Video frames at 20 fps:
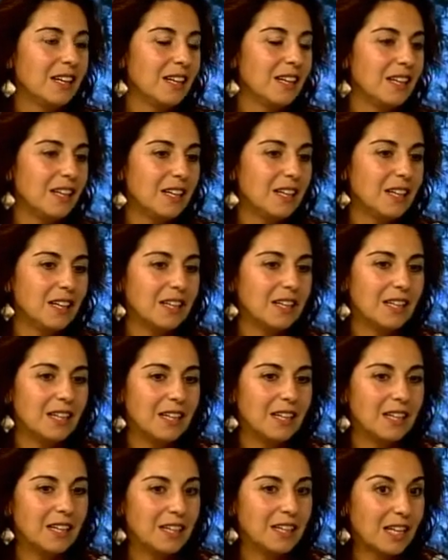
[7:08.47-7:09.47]

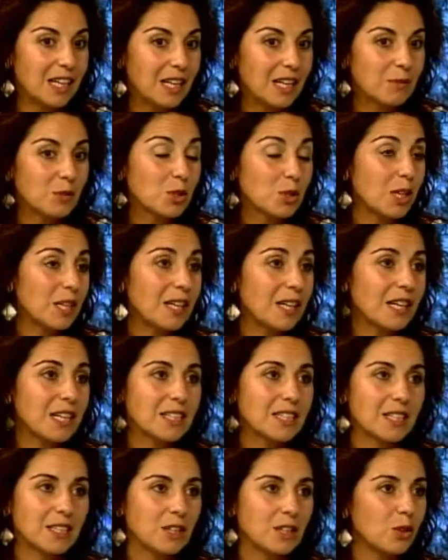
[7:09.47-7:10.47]
y, queríamos salir a las
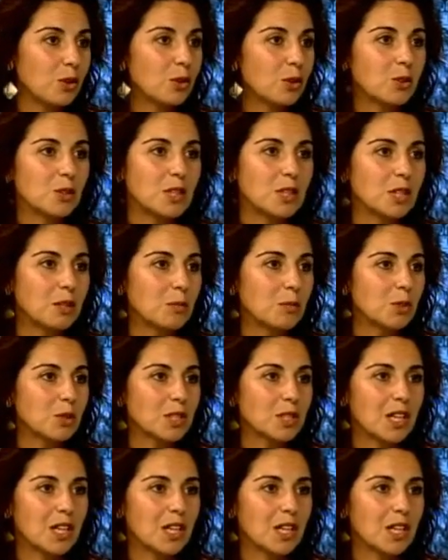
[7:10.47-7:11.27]
7, no lo conseguimos.